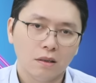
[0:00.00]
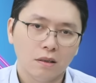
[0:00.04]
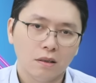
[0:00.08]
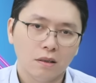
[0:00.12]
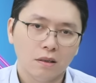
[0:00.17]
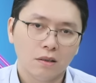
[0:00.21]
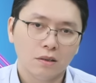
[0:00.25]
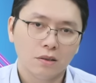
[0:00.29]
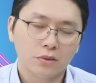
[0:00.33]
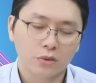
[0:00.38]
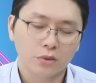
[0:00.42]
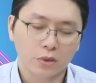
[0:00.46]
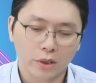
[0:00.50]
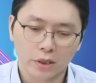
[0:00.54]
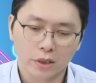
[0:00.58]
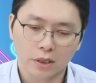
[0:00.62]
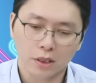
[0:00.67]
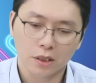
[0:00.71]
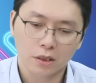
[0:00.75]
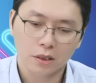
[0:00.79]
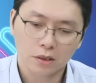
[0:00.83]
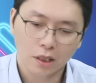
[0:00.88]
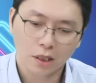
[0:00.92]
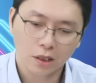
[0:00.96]
所以
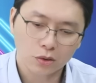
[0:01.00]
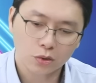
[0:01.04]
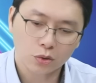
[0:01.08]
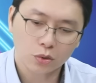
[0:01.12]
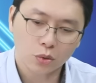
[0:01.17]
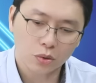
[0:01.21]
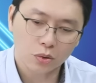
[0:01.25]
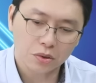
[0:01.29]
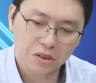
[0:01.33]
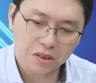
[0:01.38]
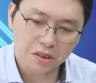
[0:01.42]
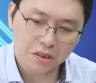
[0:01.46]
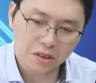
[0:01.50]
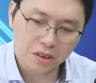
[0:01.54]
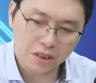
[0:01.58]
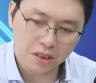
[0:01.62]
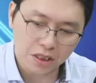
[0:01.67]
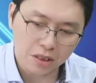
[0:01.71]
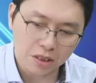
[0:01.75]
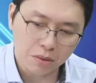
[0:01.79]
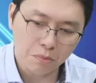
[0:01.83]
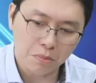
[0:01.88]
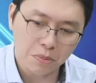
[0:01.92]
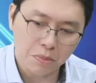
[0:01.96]
呢，他就说
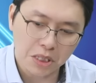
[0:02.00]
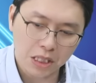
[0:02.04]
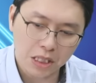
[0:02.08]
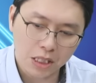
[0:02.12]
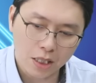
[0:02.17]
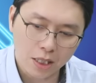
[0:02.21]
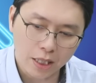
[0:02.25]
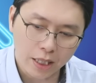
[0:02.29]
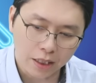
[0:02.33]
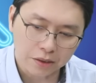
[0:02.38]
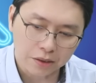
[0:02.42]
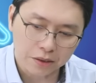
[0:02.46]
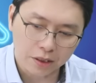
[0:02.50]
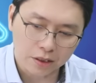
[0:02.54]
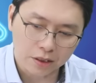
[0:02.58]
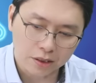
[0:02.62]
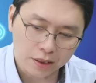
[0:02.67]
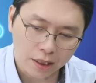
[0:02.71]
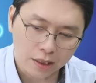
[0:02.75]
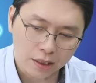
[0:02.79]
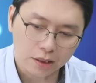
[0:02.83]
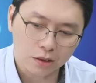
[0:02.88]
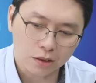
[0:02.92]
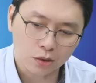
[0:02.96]
今明两年
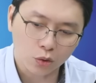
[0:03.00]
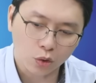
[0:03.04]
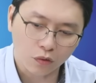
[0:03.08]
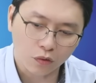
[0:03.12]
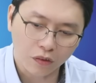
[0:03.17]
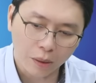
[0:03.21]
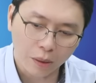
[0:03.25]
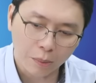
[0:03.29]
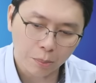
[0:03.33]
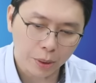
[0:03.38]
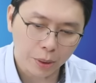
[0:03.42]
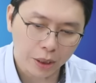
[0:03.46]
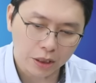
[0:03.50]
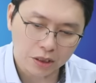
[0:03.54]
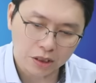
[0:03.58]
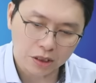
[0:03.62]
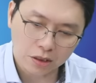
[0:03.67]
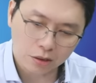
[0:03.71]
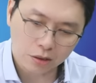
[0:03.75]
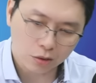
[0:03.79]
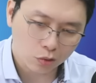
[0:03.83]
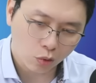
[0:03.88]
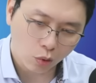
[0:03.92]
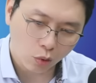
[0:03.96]
产能都翻倍，其
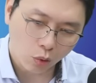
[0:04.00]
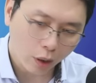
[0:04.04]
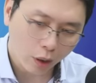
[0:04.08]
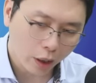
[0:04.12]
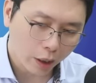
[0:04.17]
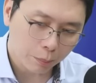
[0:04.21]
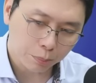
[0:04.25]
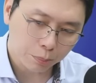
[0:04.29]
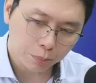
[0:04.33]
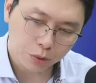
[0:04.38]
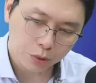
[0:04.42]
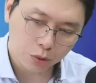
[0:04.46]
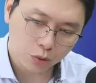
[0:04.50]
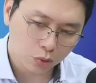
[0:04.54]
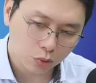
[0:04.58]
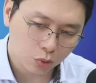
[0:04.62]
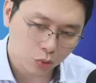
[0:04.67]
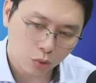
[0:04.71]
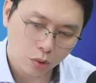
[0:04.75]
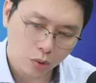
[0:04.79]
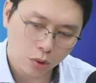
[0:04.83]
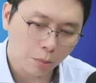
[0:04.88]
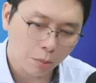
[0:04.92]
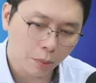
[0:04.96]
实都还不
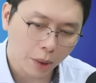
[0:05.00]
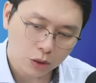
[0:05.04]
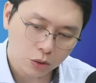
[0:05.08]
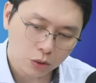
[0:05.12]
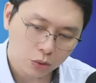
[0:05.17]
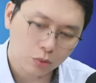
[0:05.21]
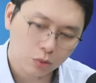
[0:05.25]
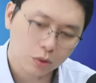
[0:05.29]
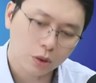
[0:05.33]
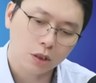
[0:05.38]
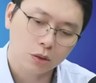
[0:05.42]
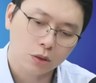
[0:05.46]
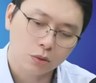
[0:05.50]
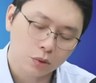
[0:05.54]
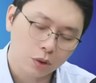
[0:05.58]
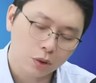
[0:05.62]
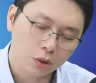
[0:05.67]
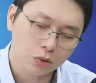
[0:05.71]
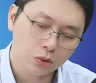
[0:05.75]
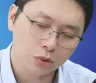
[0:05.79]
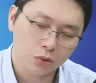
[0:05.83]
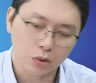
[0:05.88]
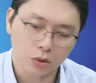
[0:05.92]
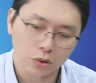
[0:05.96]
足以满足客户的
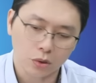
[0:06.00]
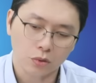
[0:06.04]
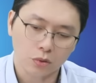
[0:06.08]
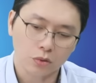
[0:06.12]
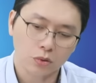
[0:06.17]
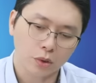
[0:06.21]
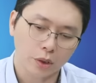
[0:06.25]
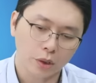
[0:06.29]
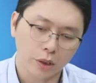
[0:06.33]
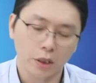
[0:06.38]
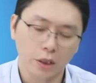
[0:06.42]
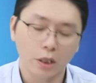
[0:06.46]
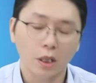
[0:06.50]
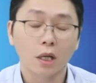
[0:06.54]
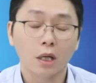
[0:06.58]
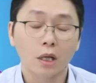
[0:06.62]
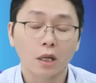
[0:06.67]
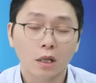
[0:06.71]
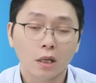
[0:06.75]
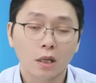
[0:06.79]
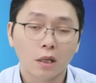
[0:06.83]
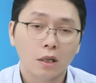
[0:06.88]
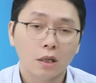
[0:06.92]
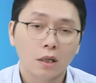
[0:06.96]
需求，所以
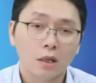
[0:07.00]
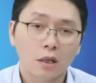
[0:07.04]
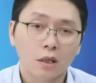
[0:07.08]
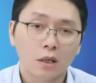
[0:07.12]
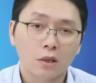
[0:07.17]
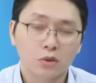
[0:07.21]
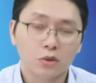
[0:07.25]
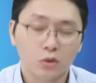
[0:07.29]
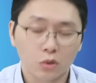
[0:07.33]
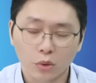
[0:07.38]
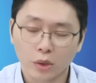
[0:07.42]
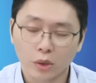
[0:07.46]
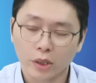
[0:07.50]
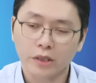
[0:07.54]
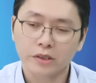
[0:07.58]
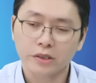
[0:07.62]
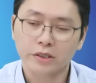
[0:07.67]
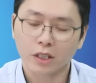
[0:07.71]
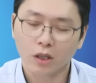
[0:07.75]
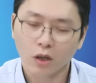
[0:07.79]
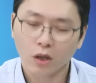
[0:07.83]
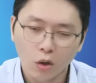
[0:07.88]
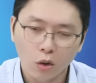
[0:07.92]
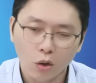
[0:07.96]
据我了
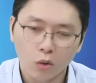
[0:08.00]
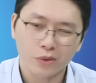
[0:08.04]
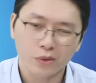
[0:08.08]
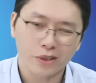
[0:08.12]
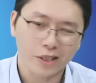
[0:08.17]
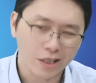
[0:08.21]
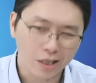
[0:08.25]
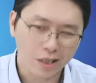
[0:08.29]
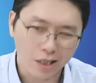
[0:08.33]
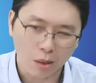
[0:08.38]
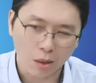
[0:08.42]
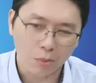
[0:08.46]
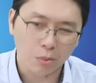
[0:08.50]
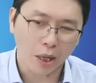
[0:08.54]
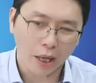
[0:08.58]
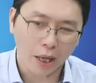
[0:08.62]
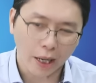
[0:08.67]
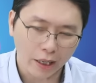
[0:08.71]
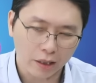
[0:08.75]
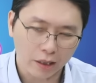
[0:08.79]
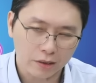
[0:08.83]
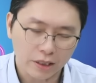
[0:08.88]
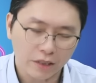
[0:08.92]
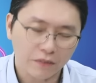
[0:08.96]
解，后年搞不好
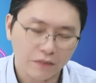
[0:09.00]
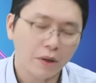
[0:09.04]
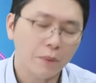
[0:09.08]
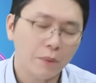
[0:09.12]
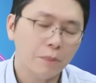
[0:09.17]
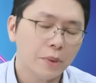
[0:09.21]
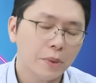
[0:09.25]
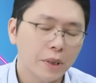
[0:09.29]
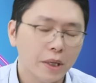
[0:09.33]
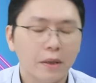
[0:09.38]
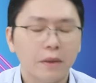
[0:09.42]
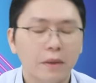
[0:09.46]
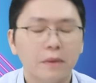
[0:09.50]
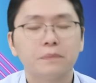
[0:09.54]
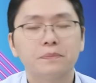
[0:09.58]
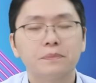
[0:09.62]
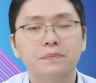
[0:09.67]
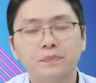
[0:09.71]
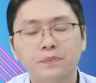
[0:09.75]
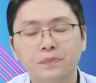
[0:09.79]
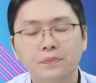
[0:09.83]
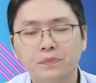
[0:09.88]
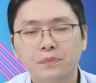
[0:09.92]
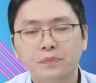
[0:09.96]
还要再翻倍，
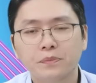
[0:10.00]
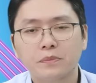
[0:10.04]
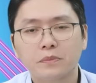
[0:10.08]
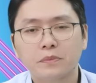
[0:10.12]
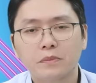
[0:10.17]
嗯，